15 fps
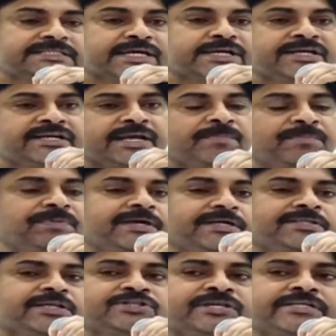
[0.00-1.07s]
జరిగిన
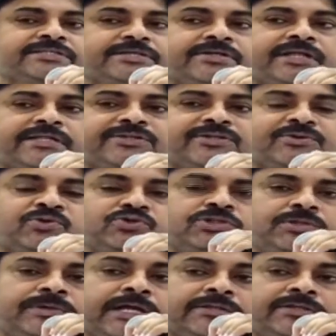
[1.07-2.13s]
ఎంపీకి తెలుసు ఏం జరిగింది అందరూ
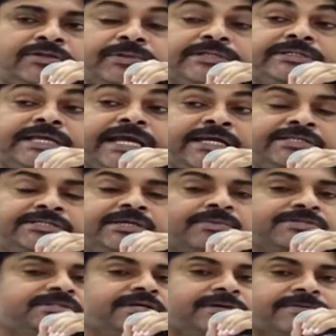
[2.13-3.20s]
కూర్చోబెట్టి అందరూ మరి ఏంటి
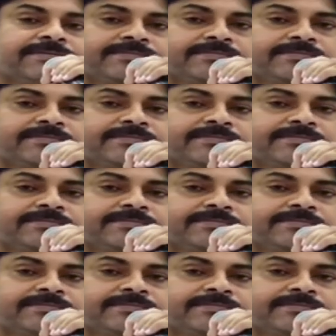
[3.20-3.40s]
సమస్య